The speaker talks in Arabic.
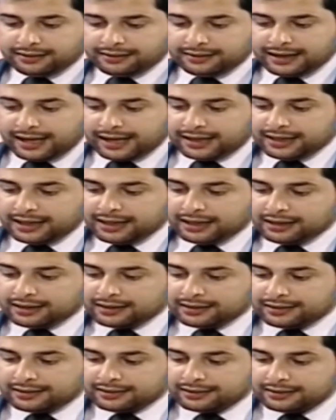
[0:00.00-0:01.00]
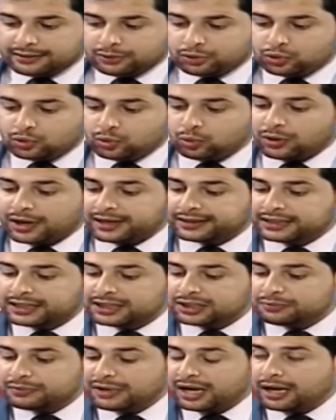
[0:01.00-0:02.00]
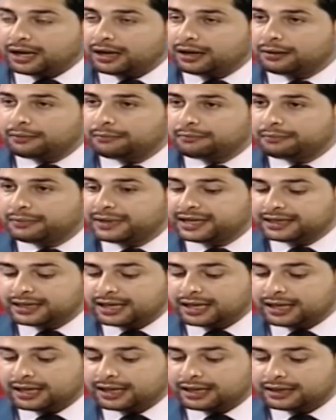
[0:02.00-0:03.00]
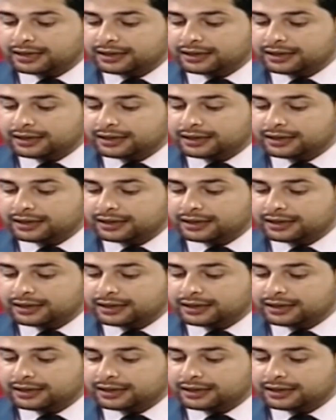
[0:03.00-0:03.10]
يعني صورة تجمع بين